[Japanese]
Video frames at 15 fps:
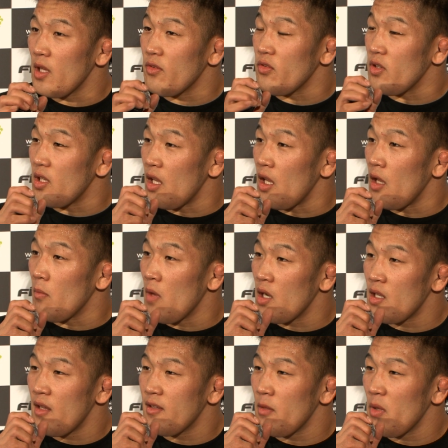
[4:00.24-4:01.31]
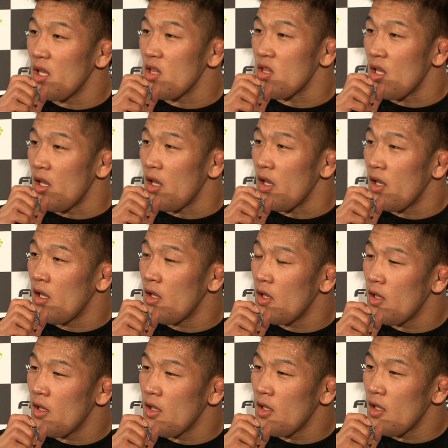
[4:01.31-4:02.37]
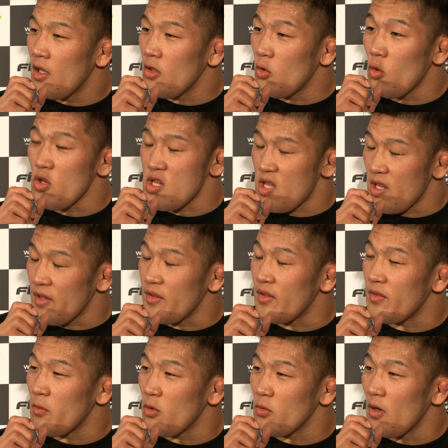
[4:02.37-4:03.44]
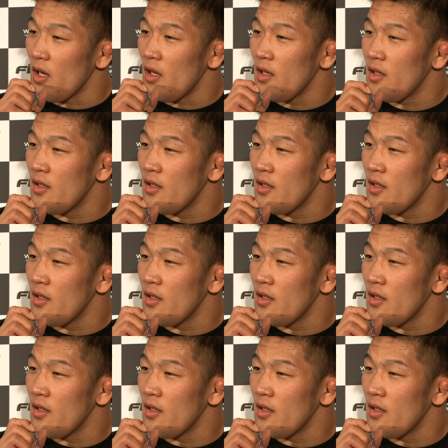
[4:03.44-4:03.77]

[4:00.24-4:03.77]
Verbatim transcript: でついて負け餌までして用意してたんです僕は